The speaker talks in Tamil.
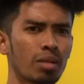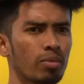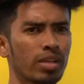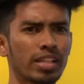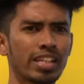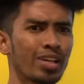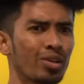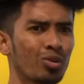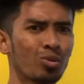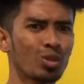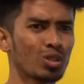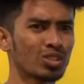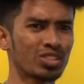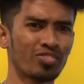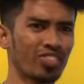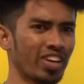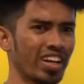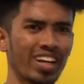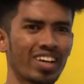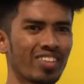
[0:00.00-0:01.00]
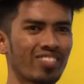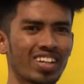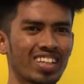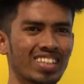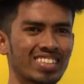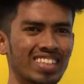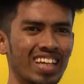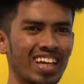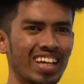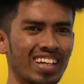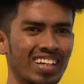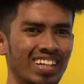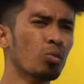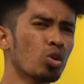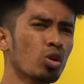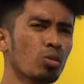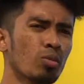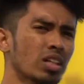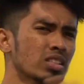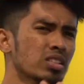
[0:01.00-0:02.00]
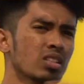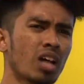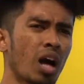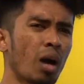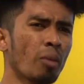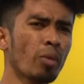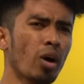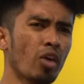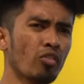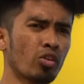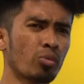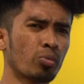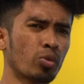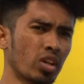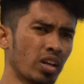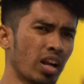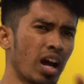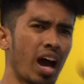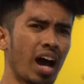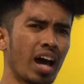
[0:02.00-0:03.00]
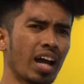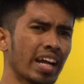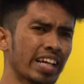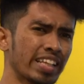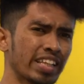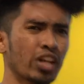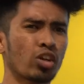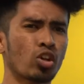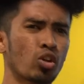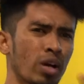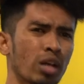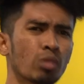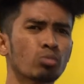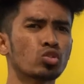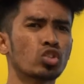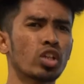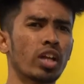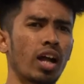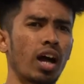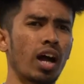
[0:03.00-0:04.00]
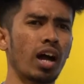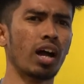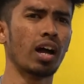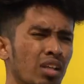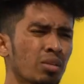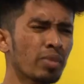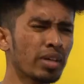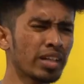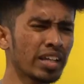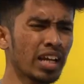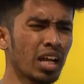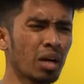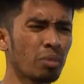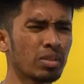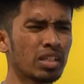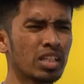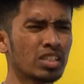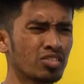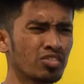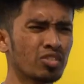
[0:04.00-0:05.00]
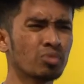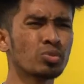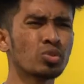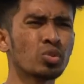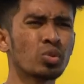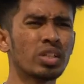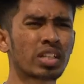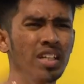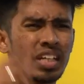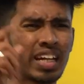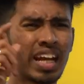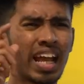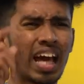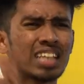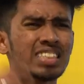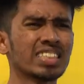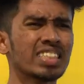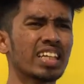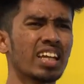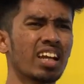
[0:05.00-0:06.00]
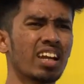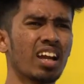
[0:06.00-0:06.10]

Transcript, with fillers: சார் மந்த்லி டூ தௌசண்ட் ஃபைவ் ஹண்ட்ரட் வருது சார் மூணு மாசம் காம்போ ஆஃபர் போட்டு ஆறாயிரத்தி ரூபாய் முடிச்சிக்கலாம் அது மட்டும் இல்லாம ஸ்விம் சூட் கிளாஸ்